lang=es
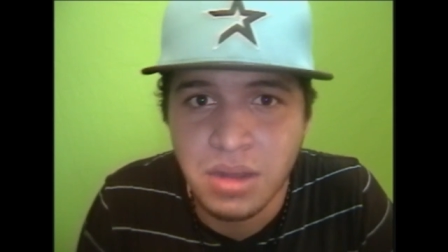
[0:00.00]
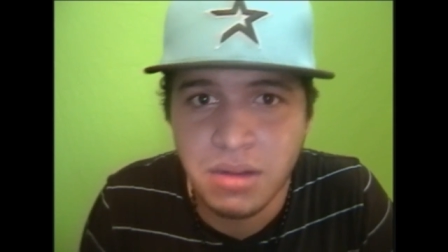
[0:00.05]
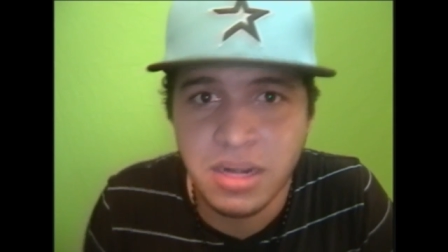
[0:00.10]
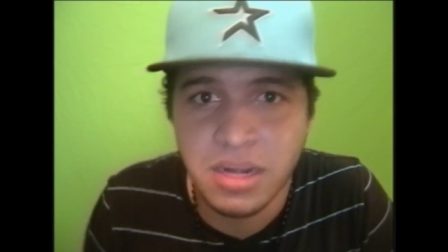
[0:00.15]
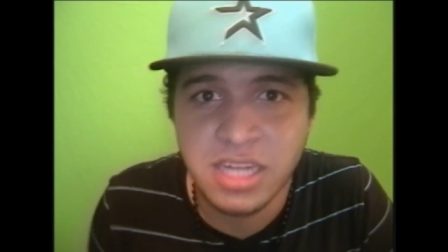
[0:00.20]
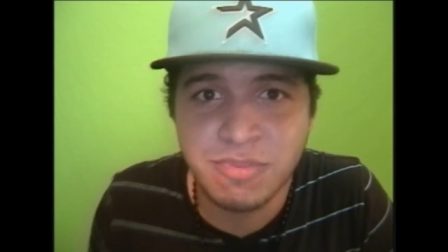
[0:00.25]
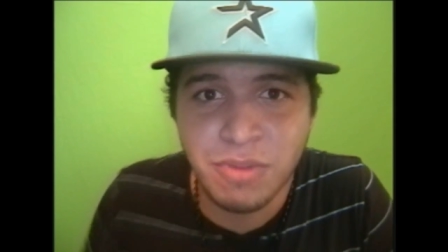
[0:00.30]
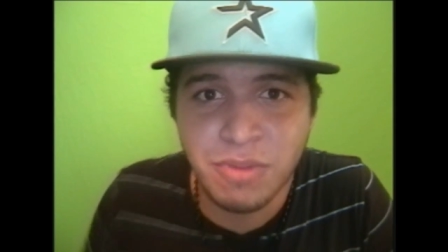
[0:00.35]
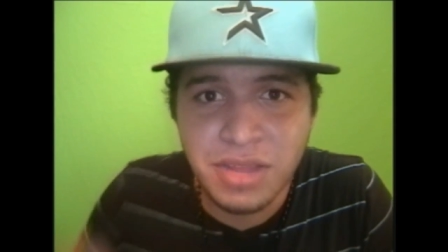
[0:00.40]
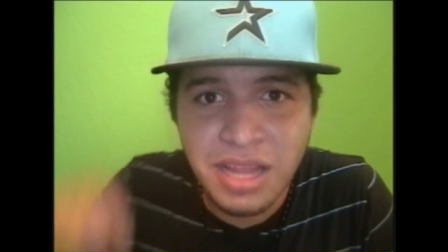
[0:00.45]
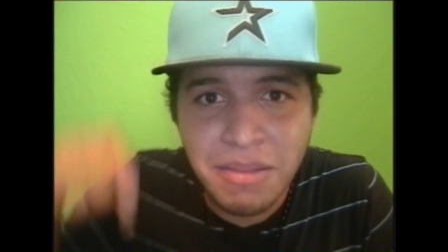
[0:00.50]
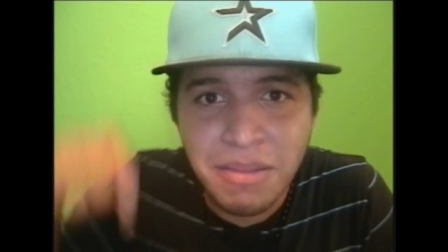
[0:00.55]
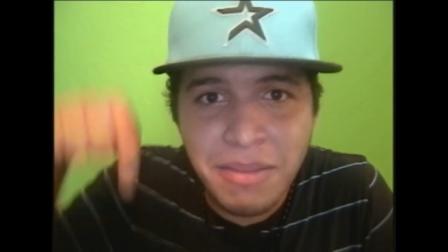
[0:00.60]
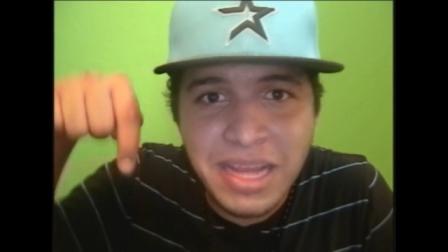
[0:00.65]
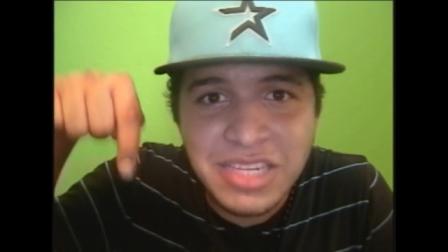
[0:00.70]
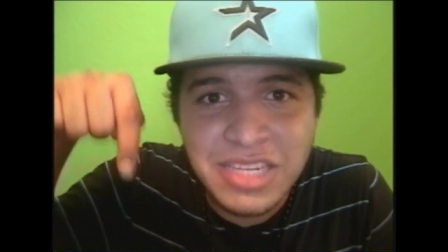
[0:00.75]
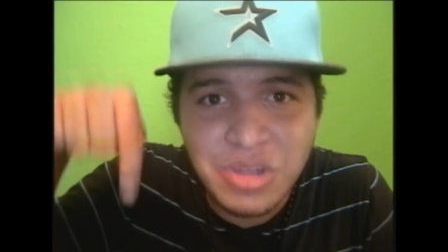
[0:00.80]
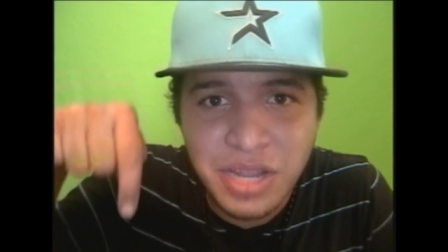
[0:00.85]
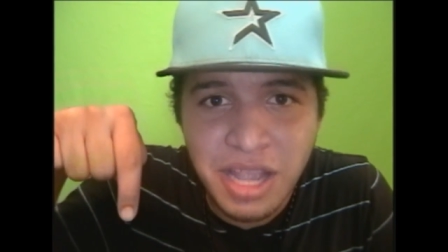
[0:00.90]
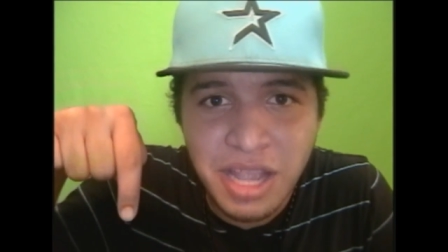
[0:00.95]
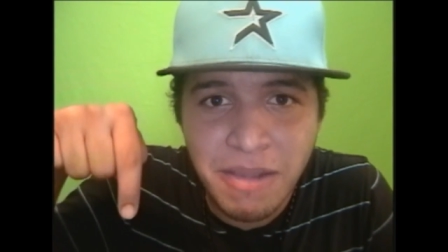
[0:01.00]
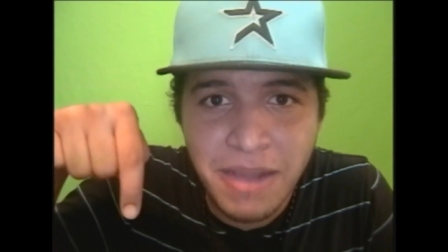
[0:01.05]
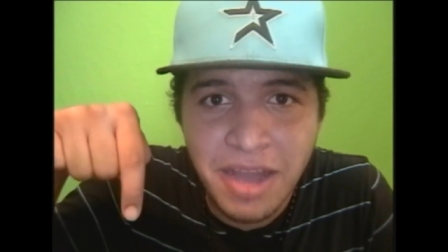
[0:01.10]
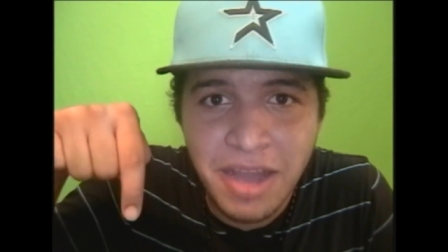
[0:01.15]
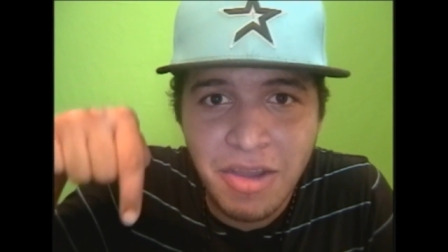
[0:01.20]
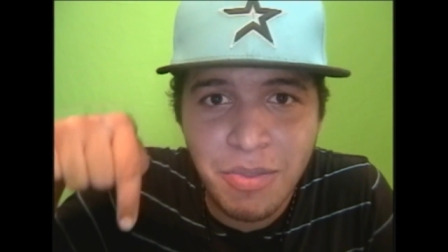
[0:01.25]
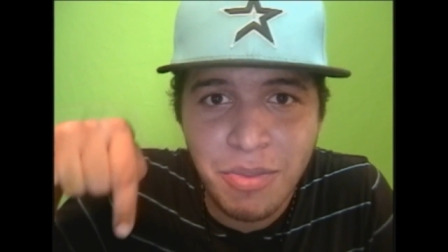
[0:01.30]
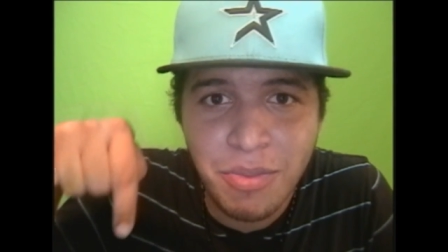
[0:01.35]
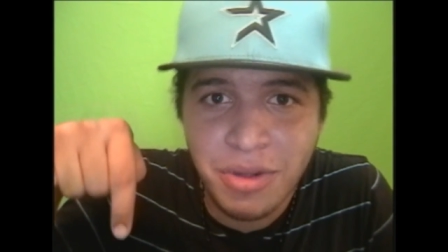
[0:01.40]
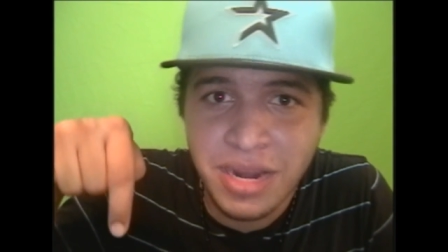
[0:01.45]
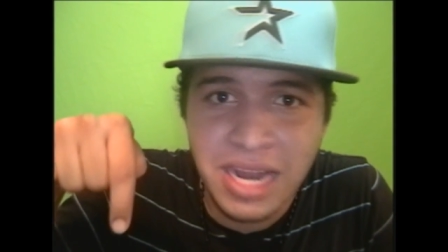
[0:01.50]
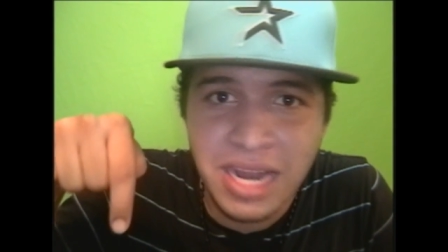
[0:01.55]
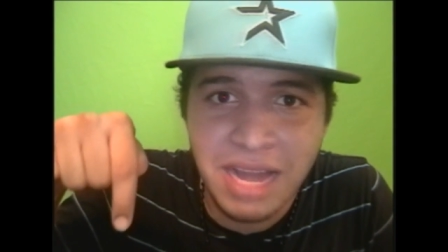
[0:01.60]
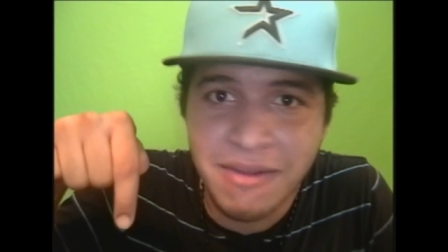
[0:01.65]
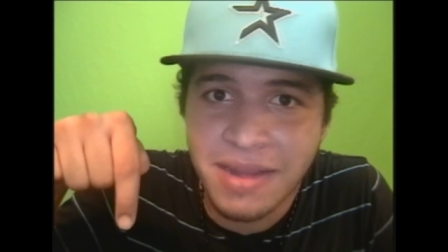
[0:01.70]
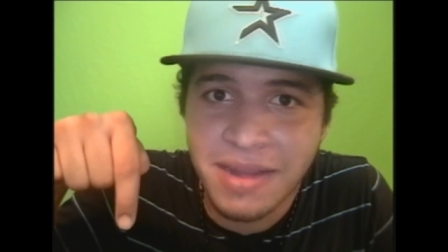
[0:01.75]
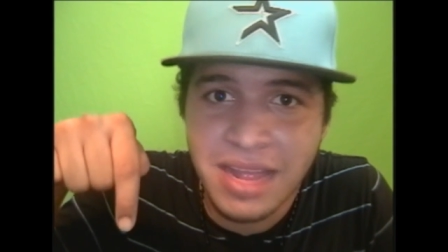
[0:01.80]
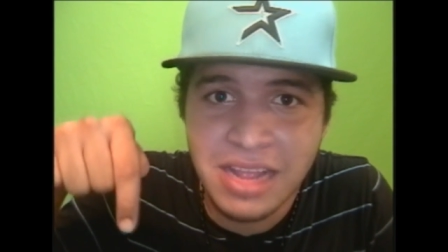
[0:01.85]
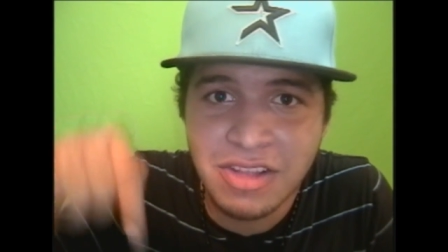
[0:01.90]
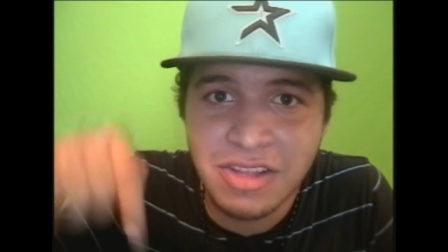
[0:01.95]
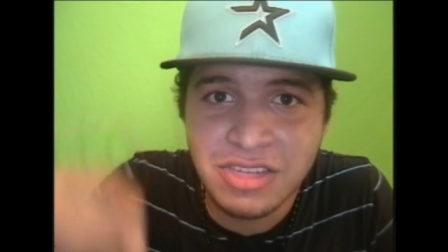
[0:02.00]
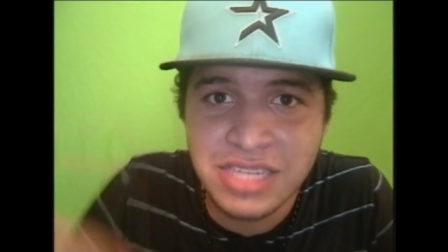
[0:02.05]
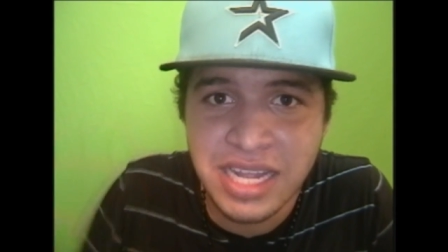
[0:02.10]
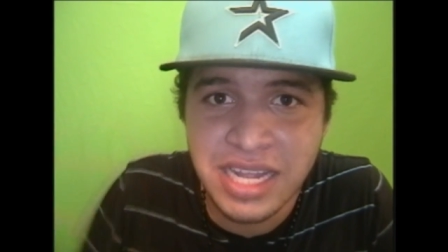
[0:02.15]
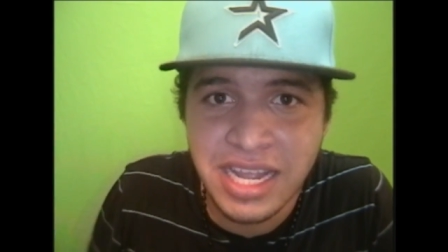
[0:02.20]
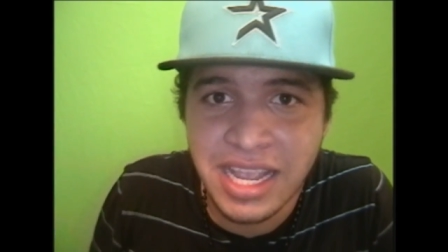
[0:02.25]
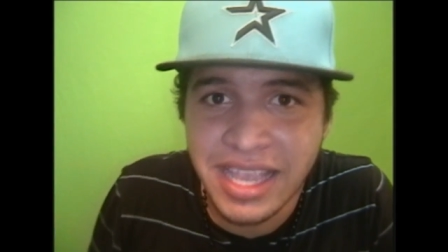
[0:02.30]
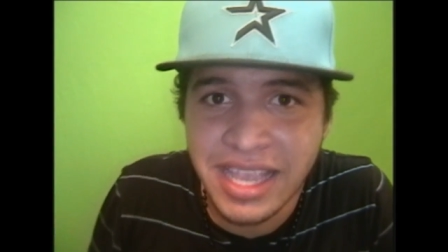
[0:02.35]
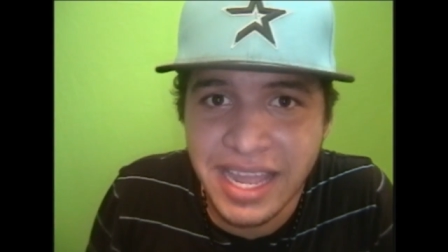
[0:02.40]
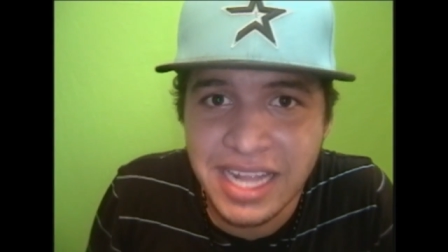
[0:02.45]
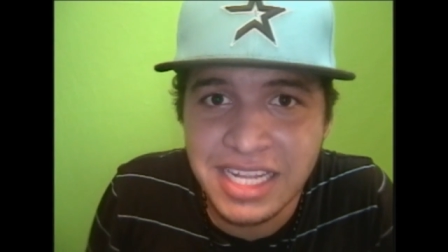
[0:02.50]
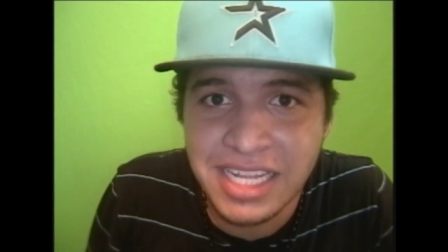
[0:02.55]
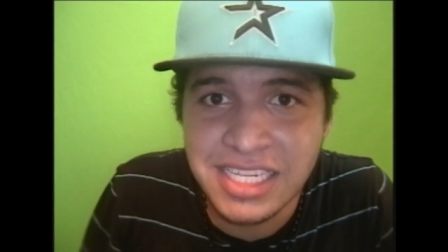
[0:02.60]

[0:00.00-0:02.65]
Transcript: Respóndanme eso aquí abajo porque la verdad no sé qué quieren